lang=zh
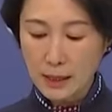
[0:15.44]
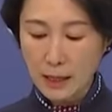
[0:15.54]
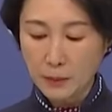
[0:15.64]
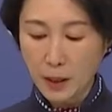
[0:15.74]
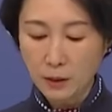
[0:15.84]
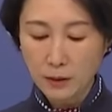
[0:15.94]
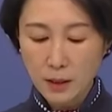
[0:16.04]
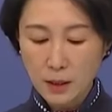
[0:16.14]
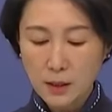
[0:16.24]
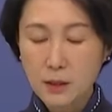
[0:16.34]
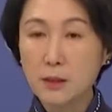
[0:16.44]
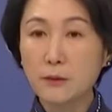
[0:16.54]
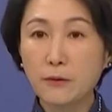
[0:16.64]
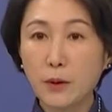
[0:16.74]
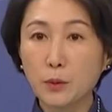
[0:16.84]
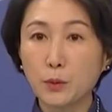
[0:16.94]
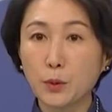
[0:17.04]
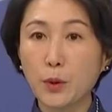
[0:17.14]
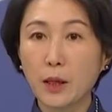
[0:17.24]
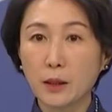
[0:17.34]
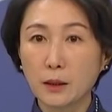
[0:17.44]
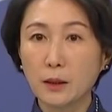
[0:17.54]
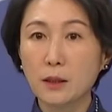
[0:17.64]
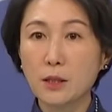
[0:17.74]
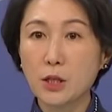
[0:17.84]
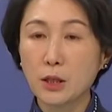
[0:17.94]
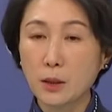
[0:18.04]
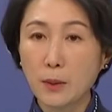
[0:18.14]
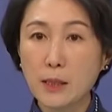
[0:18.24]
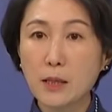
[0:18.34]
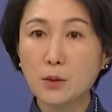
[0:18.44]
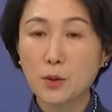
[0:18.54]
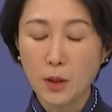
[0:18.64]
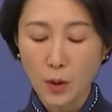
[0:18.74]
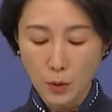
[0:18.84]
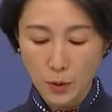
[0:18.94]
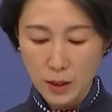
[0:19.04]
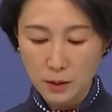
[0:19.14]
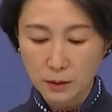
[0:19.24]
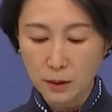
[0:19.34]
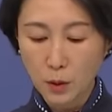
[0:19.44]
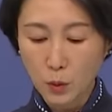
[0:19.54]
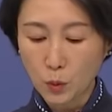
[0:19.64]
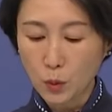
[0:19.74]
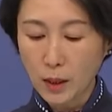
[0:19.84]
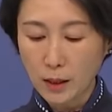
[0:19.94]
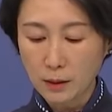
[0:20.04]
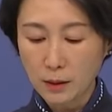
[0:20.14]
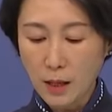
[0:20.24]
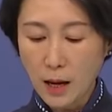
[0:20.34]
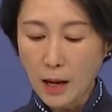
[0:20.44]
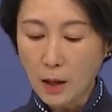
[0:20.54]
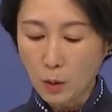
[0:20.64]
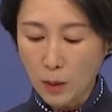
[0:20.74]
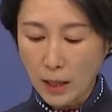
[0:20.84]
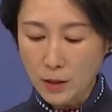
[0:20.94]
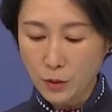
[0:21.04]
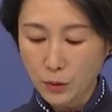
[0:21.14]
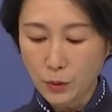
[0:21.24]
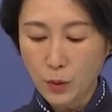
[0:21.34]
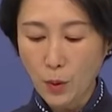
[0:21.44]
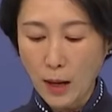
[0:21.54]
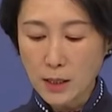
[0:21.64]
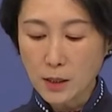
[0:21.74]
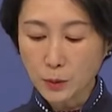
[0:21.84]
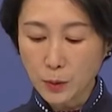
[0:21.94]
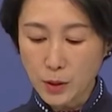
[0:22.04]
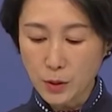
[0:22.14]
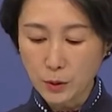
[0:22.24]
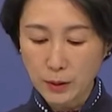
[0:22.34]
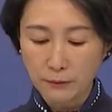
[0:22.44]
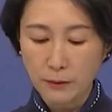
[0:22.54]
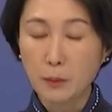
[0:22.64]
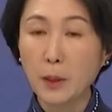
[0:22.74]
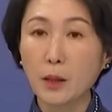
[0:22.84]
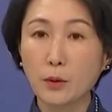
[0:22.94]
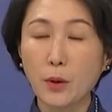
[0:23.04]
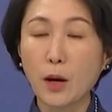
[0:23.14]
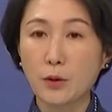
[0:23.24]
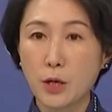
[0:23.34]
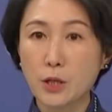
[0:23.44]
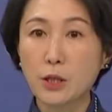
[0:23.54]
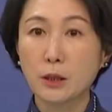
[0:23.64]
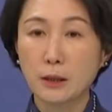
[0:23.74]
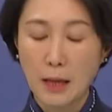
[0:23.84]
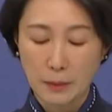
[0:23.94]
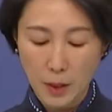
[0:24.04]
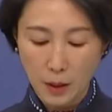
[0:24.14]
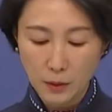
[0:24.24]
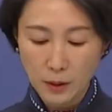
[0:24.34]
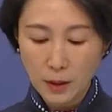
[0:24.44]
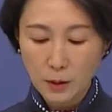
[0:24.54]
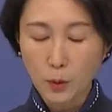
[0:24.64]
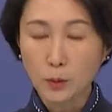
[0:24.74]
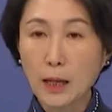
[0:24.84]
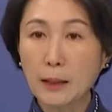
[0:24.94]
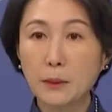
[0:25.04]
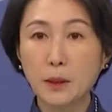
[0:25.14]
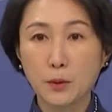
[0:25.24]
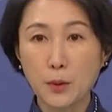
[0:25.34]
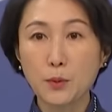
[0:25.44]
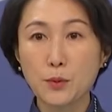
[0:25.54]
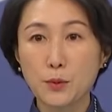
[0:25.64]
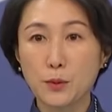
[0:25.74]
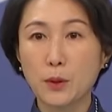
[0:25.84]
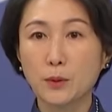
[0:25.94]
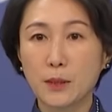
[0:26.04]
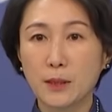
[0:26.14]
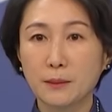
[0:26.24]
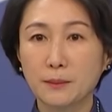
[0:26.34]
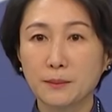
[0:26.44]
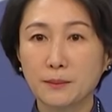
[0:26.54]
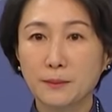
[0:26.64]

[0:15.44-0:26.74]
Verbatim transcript: 界代表，以及飞虎队和史迪威将军后人、古领、爱奥瓦州、华盛顿州等方面友好人士的代表，同他们共叙友情。